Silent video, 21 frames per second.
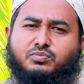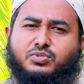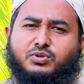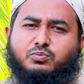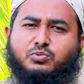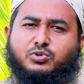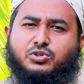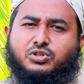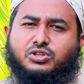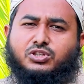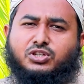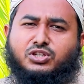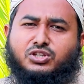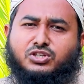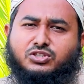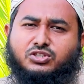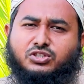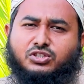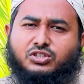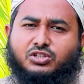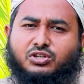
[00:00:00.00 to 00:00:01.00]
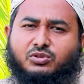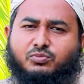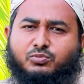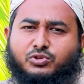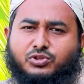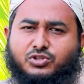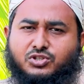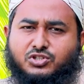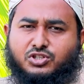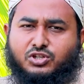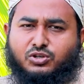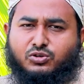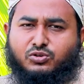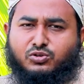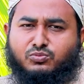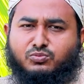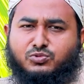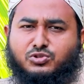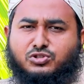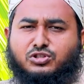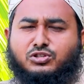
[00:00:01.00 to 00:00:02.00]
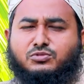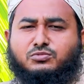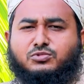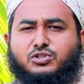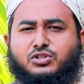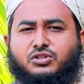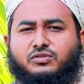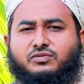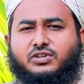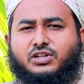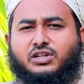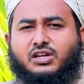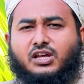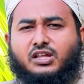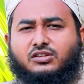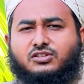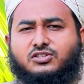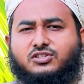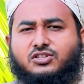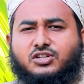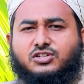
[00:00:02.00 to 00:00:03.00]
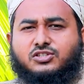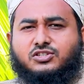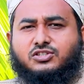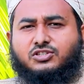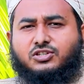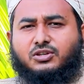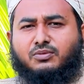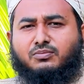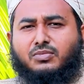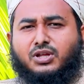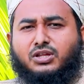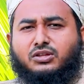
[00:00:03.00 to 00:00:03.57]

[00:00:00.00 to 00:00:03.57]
বিপরীতে নিজেদেরকে প্রতিষ্ঠা করো মুসলিম শরীফে এক হাদিসে আসছে